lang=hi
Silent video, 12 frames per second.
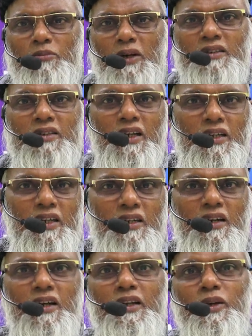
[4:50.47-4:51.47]
बांध करके
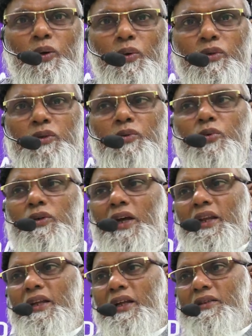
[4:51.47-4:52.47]
खड़े ना हो इनको
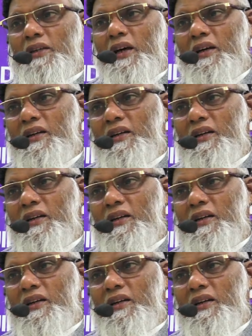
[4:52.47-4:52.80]
क्या नहीं आता